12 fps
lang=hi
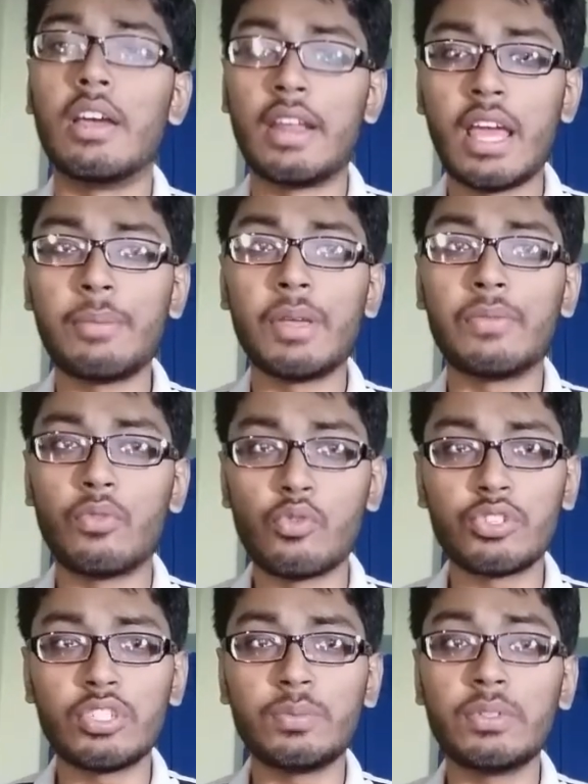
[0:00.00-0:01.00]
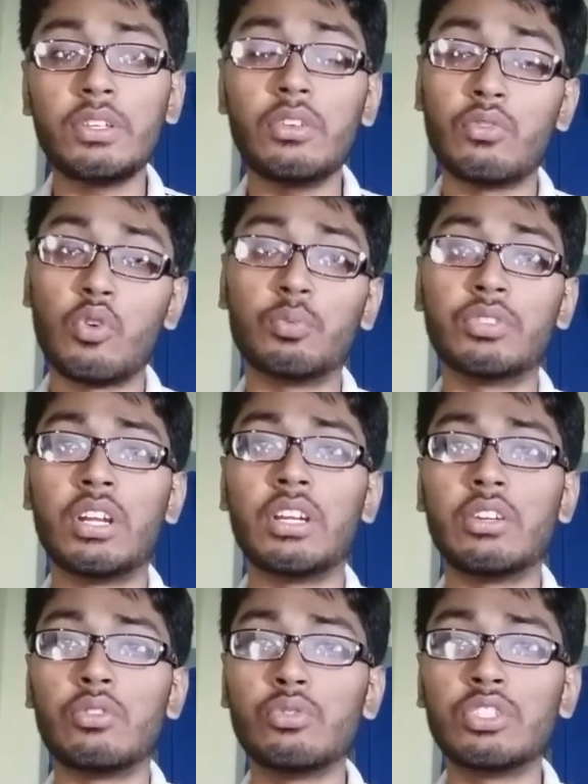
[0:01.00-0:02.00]
रैम है फोर जी बी रोम
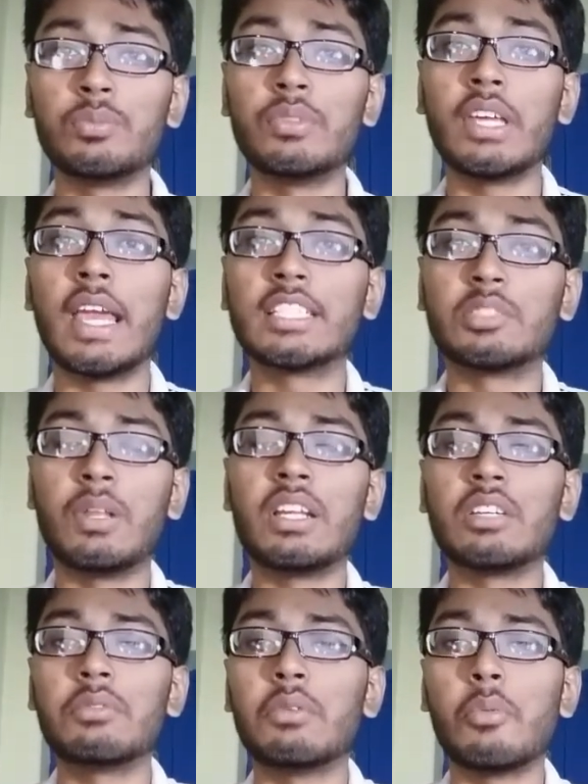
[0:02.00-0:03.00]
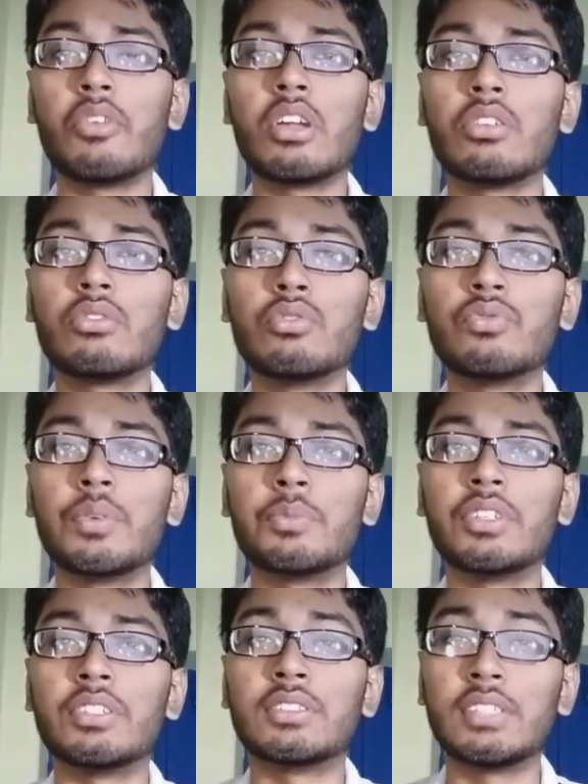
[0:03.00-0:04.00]
थर्टी टू जी बी एक्सप्लेनेबल मेमोरी है टू
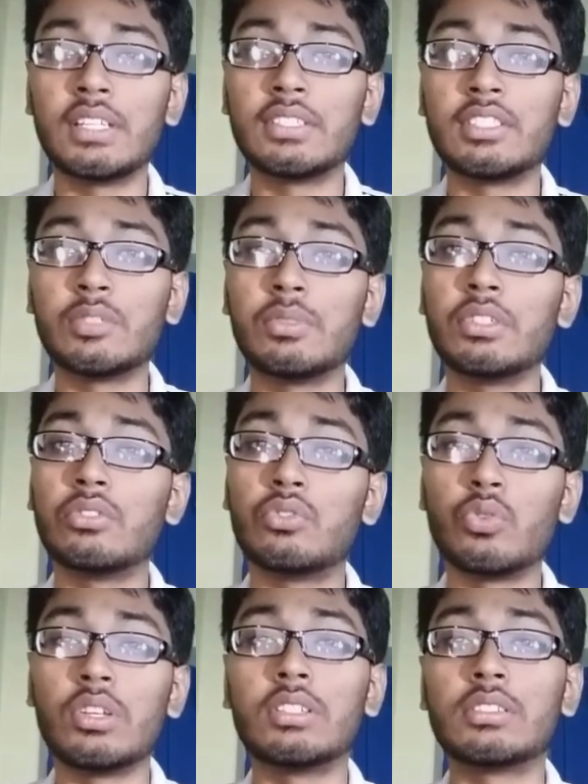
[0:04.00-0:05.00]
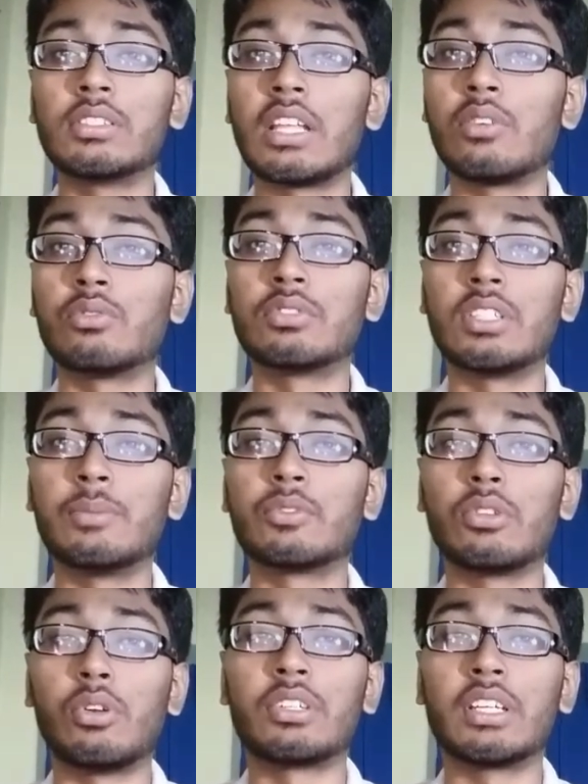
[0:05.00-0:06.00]
फिफ्टी सिक्स जी बी ट्वेल्व नैनो स्लिम
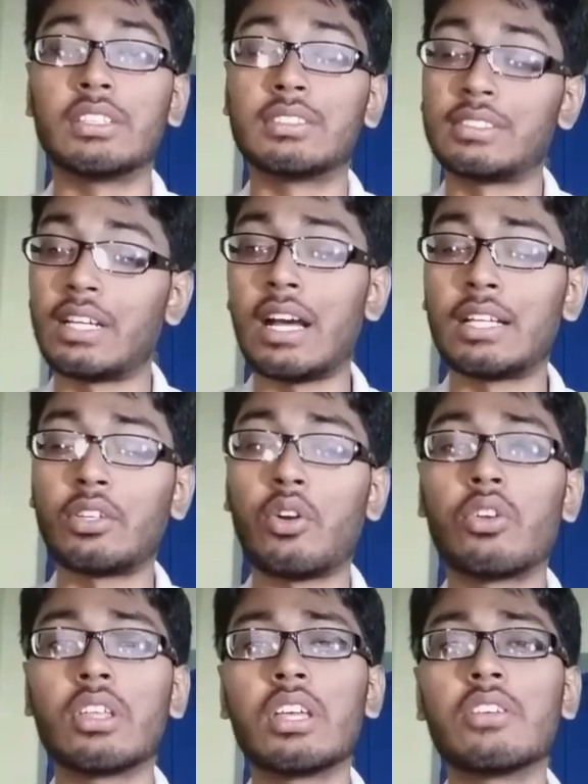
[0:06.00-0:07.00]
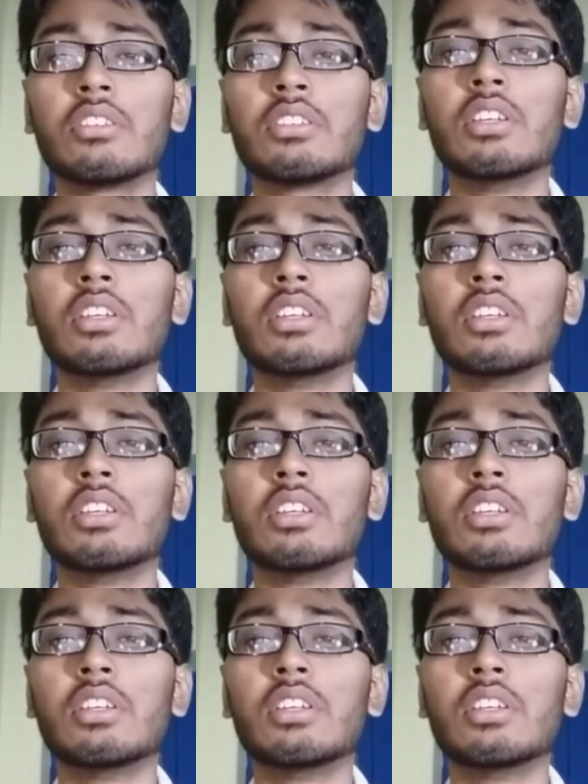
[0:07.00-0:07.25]
स्टॉक के साथ और ये